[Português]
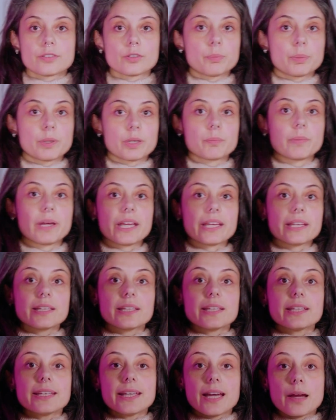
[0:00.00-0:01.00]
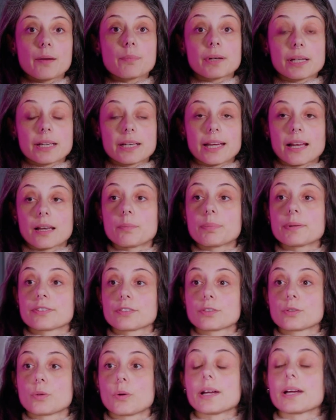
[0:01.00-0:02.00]
super bem e é para aquela
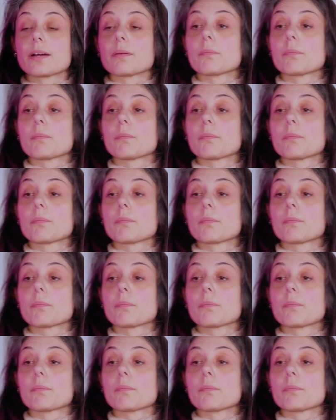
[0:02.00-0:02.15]
pessoa